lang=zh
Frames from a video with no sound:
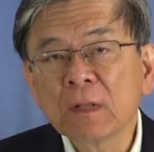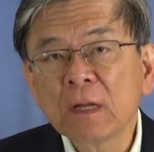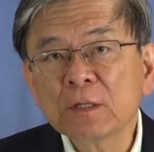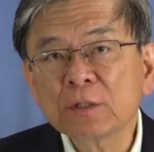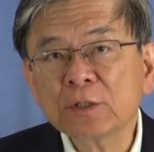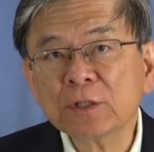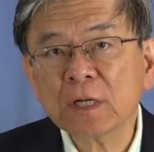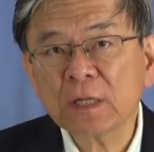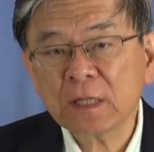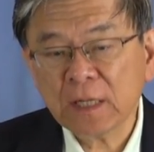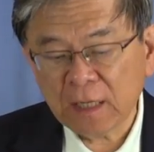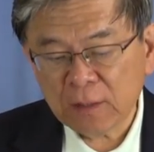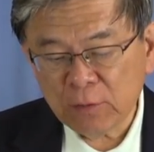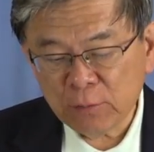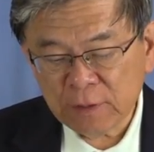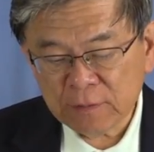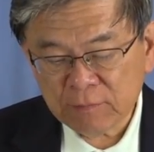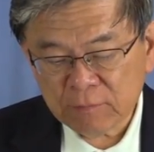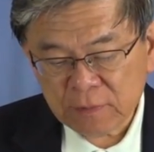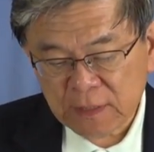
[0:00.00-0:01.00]
圣言
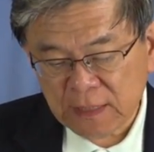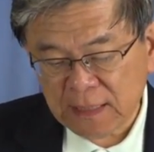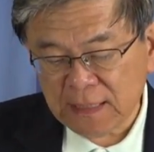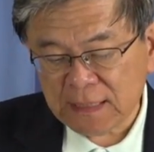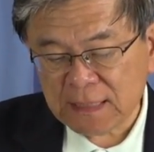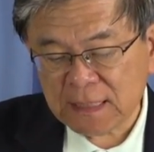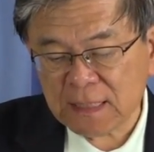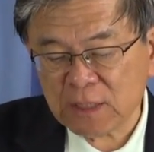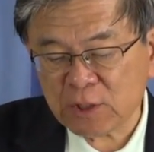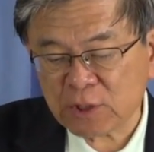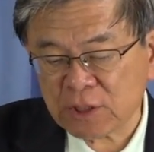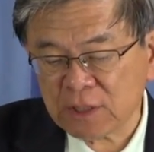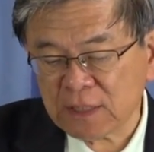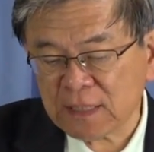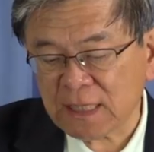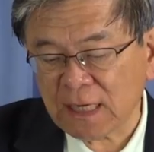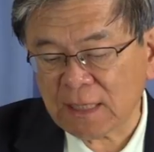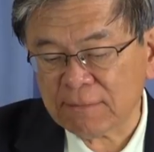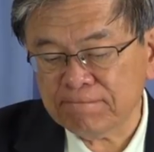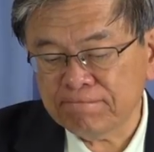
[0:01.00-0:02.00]
论第40
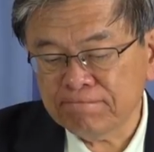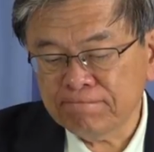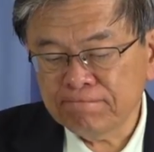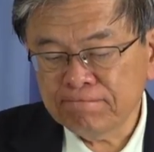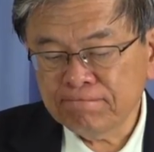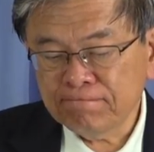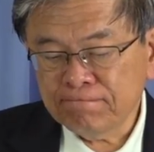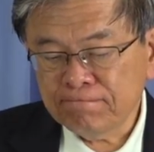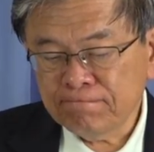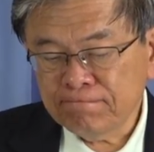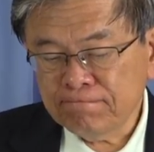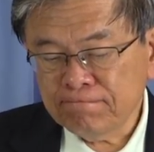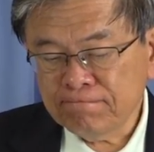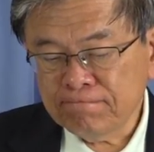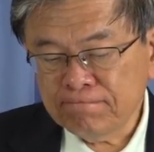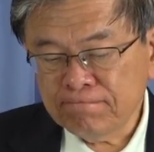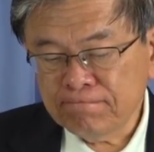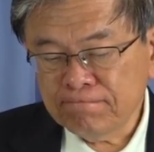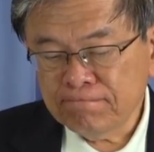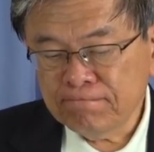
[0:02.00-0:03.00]
讲，
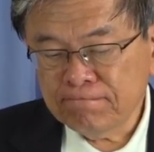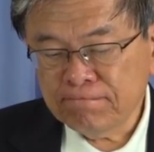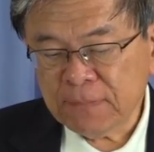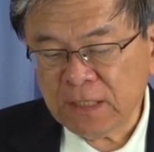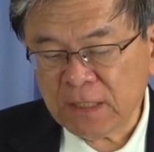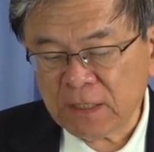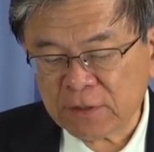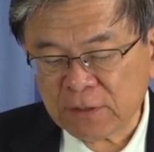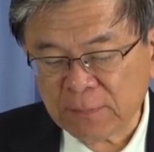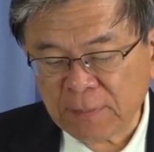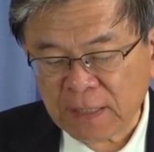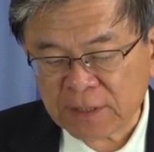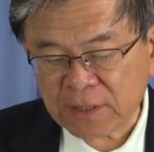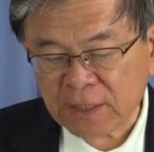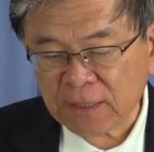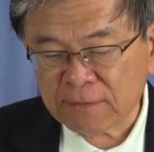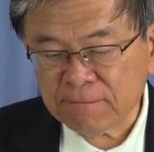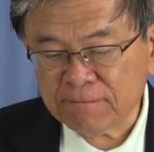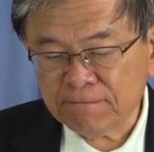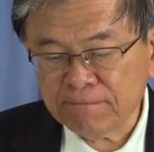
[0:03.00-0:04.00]
第28
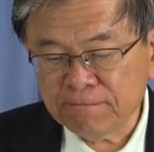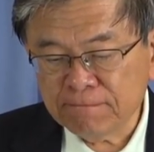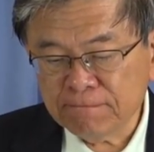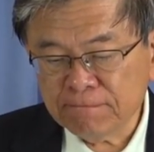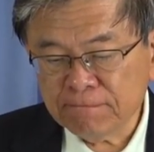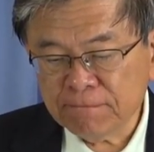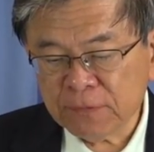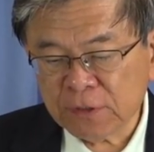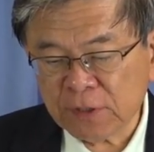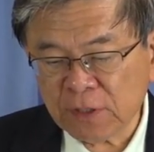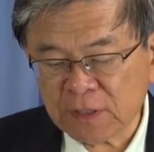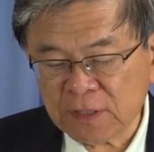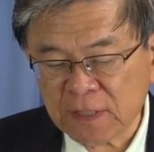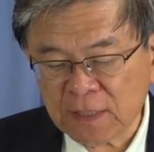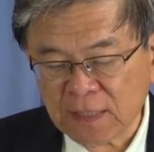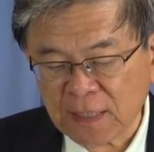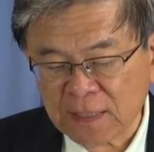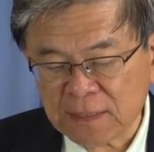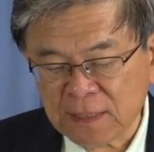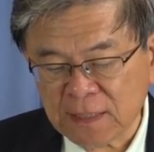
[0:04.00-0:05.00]
章，圣
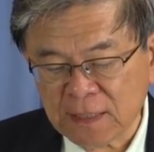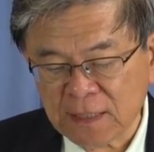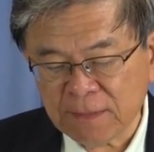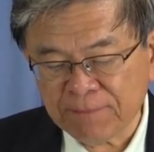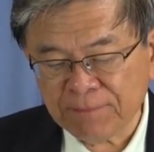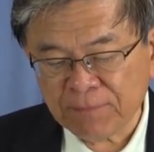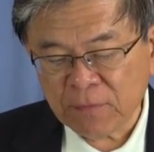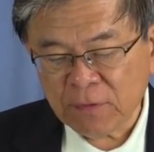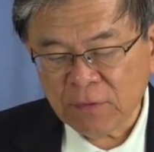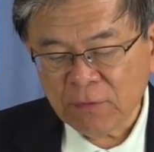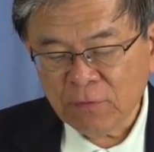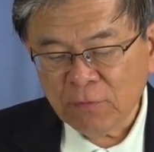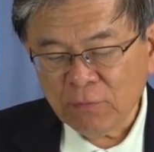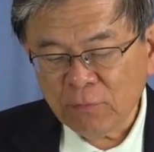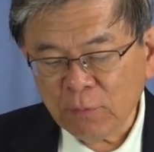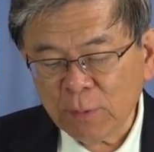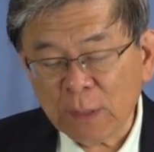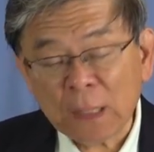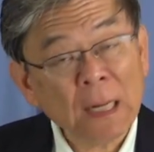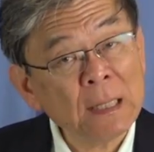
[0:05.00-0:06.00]
经难题。
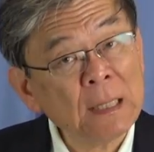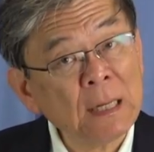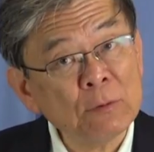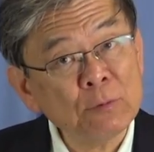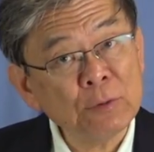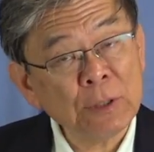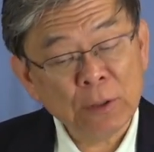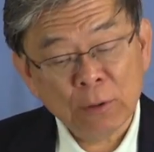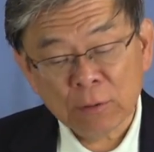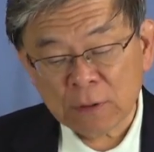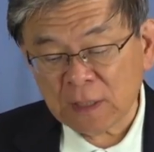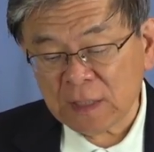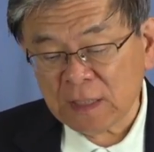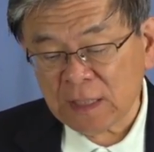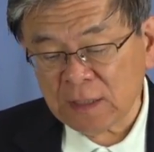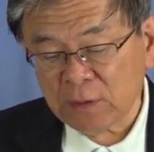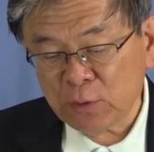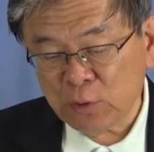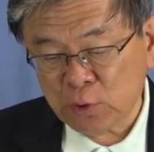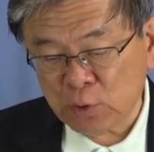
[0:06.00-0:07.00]
我们来到最后的
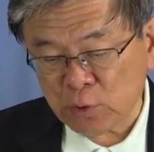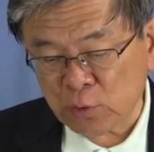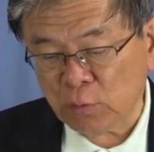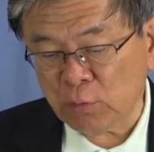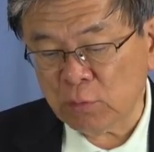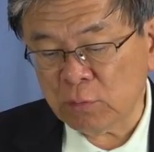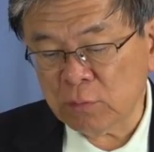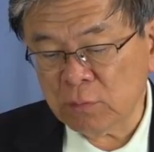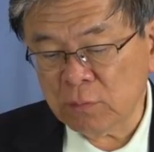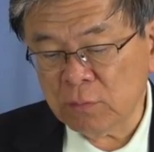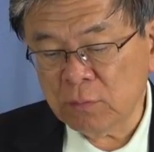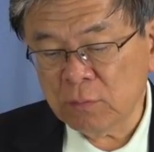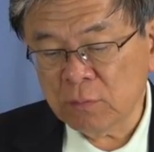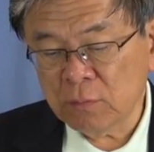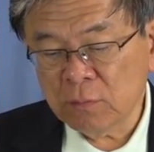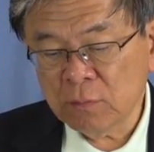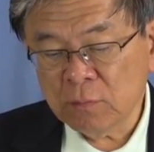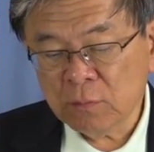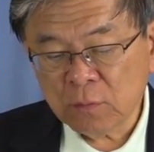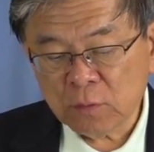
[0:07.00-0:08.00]
第9
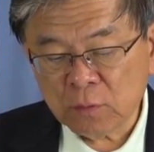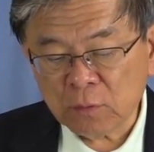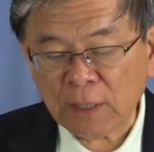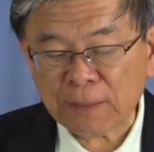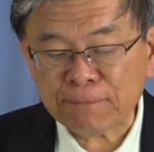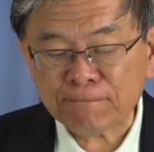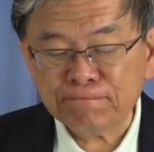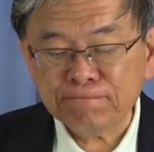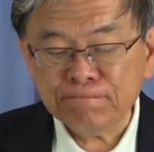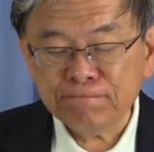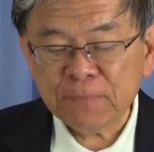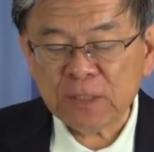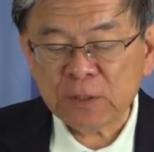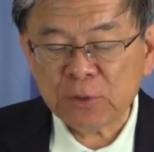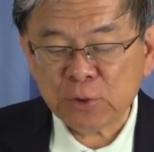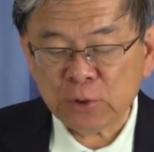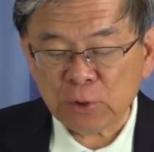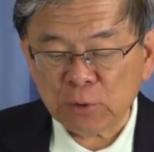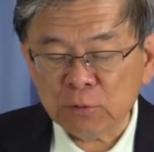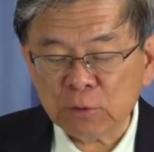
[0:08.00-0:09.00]
段，第
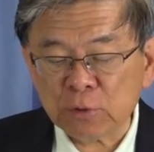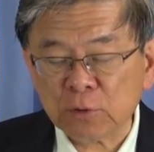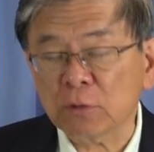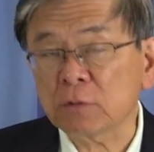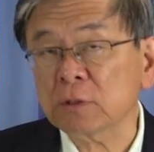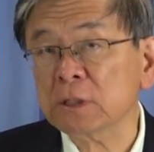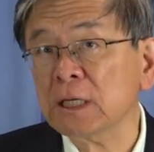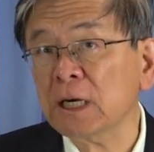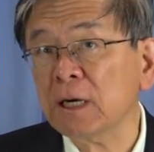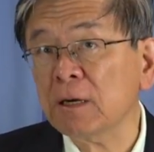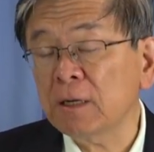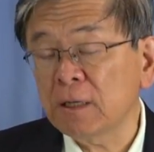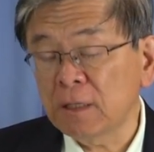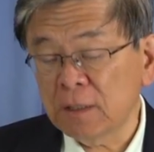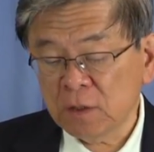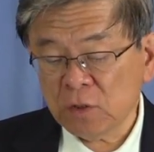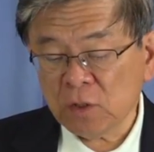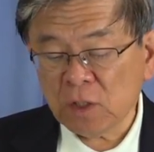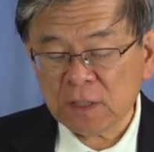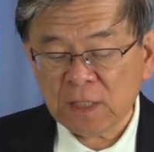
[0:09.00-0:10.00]
9种的
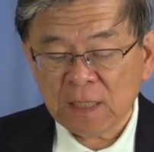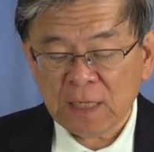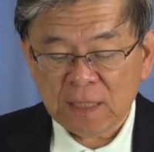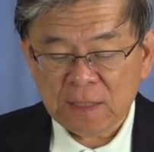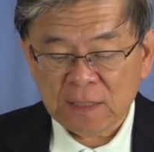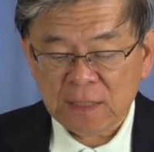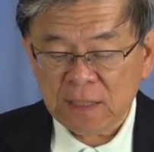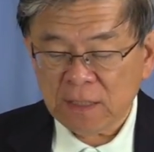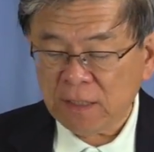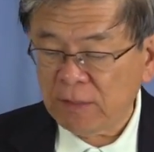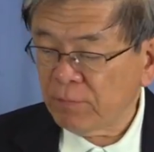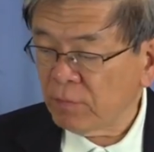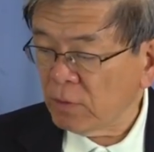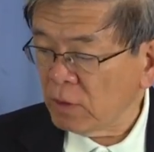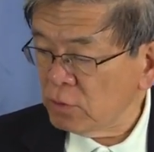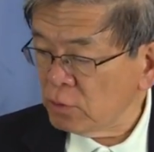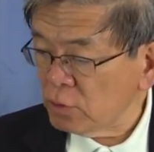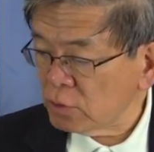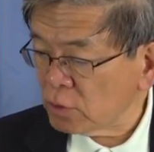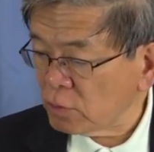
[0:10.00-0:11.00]
圣经难题，
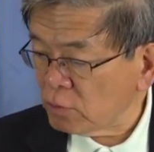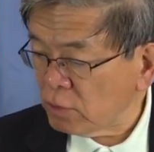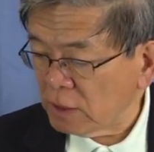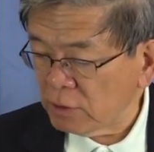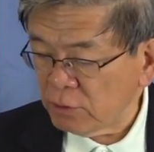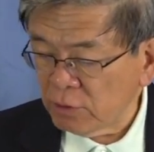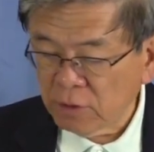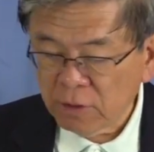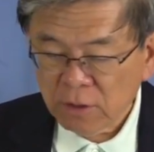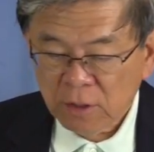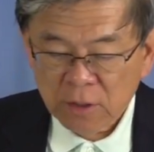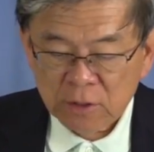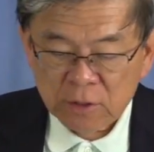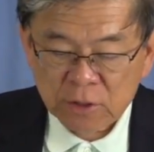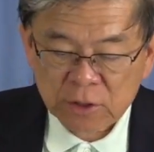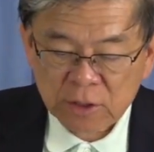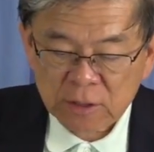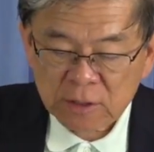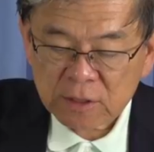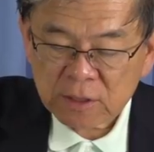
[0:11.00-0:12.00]
就是关于
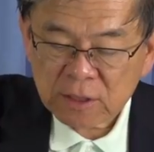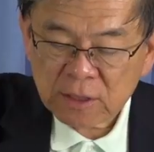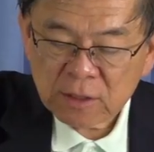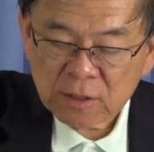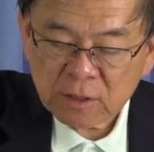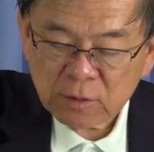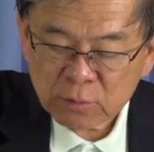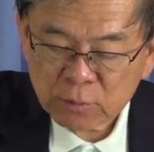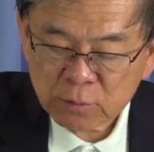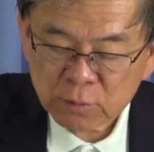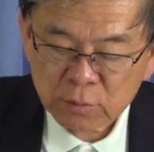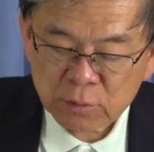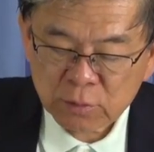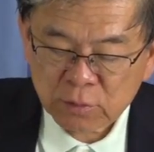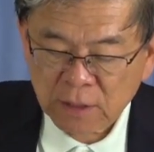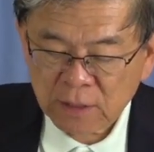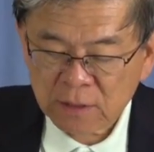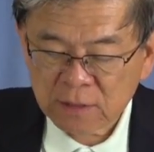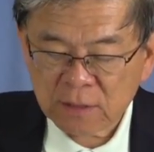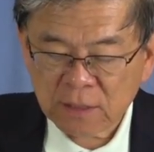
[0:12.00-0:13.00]
圣经的书
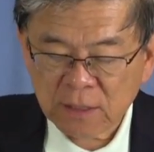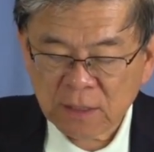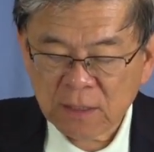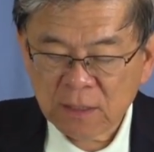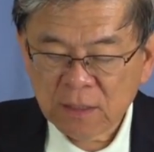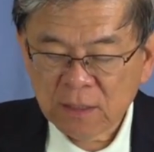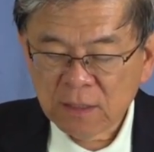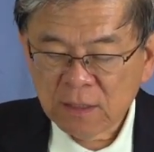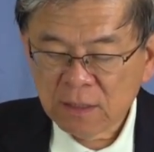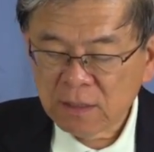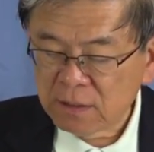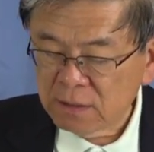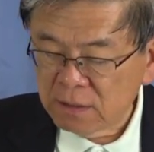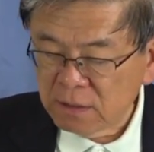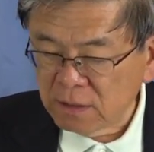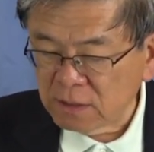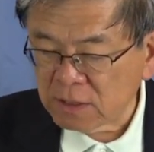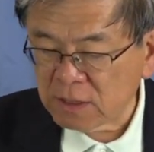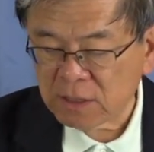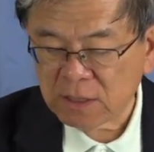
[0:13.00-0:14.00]
卷的
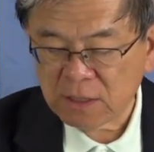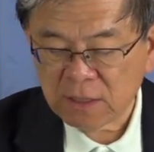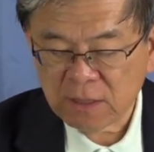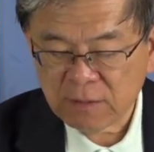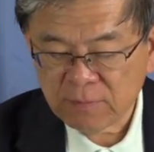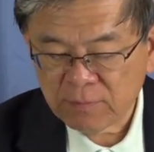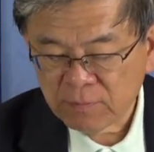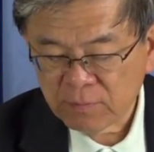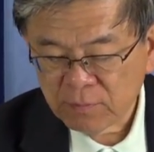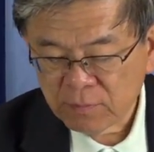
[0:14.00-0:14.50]
日期、